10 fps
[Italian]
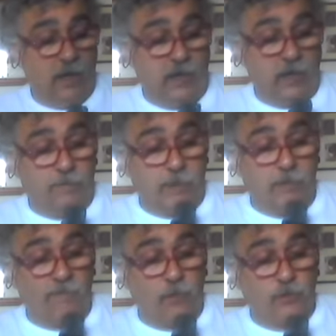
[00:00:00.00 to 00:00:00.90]
Il
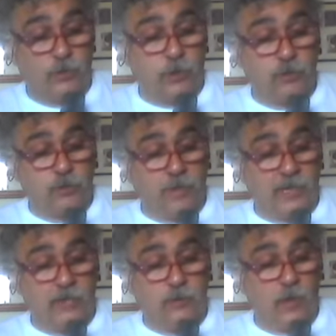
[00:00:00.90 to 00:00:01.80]
primo frutto dello
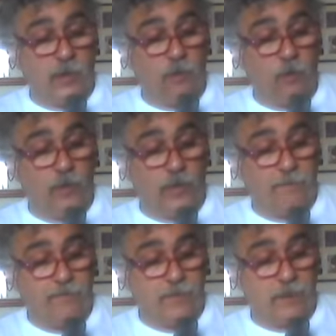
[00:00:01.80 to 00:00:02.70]
Spirito è
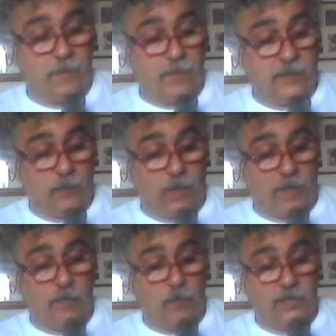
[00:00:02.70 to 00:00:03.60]
l'amore, ma di
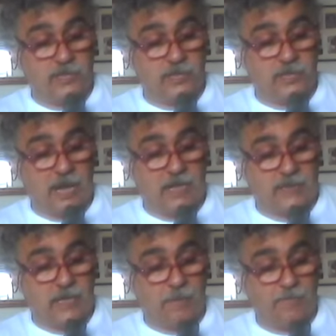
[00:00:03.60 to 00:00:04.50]
quale amore si
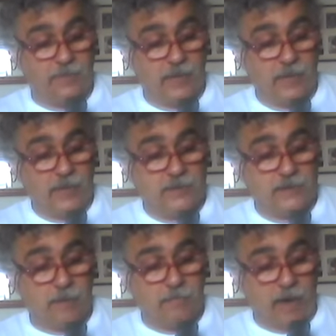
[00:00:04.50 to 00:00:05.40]
tratta?
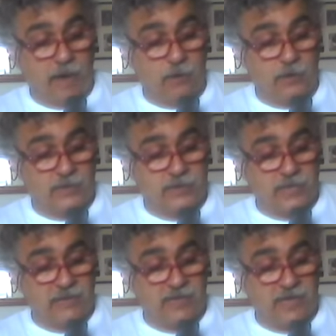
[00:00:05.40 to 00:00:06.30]
San Paolo che
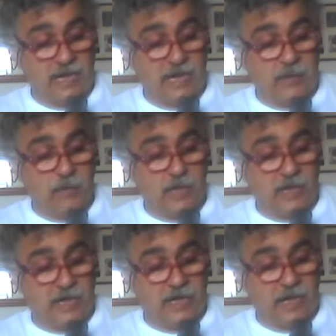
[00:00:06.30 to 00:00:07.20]
scrive nella lingua
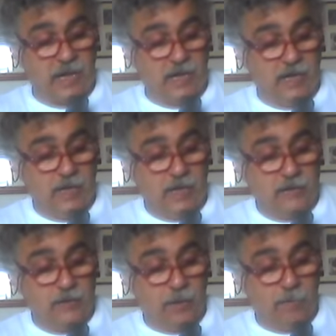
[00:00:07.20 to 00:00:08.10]
greca
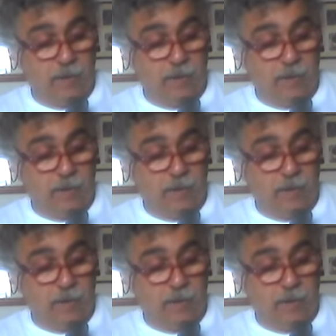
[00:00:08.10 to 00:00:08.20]
non